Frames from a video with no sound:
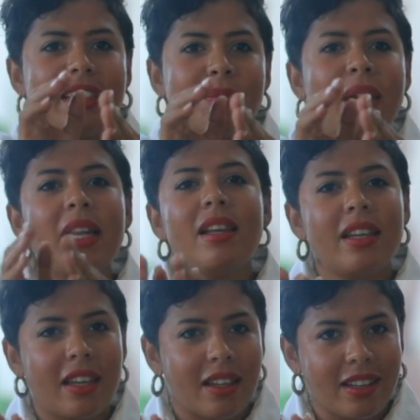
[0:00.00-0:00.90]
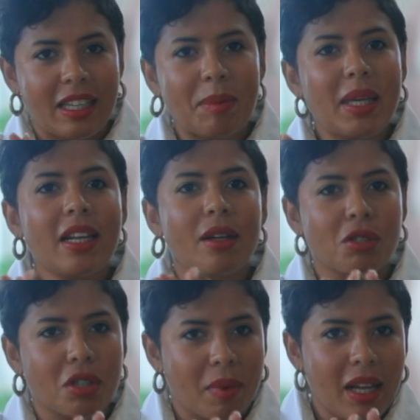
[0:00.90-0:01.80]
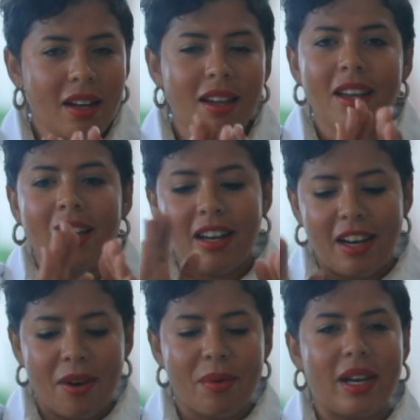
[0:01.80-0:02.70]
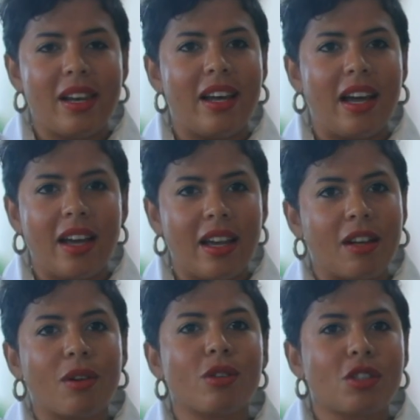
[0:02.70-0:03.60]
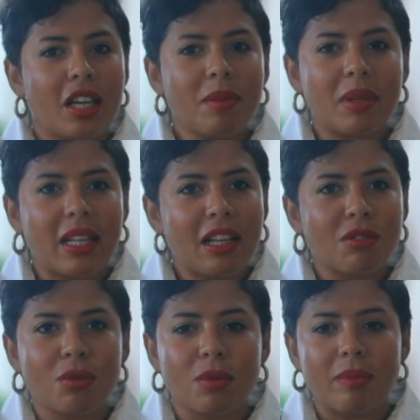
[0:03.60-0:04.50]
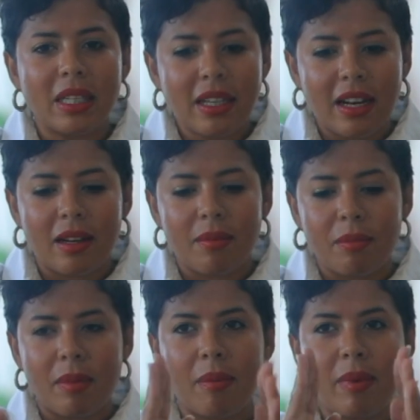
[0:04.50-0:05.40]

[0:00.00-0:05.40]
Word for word: ملي يمين او شمال لو الكلوشات بتاعته مثلا ما